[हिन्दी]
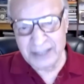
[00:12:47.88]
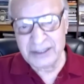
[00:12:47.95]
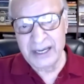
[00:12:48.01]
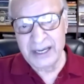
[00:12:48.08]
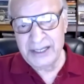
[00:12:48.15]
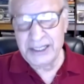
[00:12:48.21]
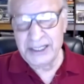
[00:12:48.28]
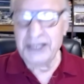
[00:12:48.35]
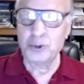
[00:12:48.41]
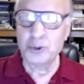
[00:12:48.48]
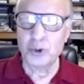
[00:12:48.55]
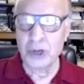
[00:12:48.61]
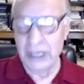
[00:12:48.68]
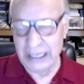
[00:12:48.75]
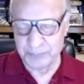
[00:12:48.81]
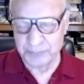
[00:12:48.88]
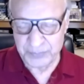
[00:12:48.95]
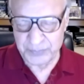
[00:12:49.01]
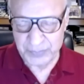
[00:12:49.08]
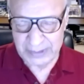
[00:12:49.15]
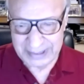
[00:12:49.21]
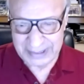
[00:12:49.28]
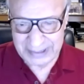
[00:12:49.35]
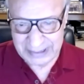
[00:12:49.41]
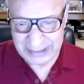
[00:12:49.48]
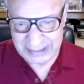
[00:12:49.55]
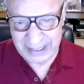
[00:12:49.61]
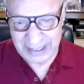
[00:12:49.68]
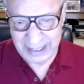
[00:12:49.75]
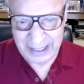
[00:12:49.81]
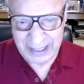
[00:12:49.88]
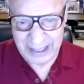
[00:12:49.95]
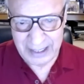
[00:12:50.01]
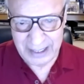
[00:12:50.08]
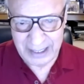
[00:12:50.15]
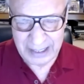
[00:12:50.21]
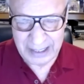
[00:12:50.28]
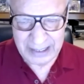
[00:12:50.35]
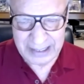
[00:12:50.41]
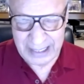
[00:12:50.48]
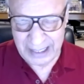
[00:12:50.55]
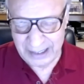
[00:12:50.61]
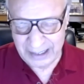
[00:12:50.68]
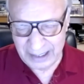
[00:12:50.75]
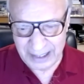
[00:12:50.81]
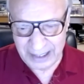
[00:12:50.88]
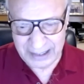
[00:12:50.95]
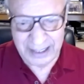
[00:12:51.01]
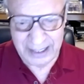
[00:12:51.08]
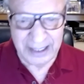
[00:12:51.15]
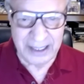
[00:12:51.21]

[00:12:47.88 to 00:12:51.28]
आई नीड योर हेल्प कहने लगा कि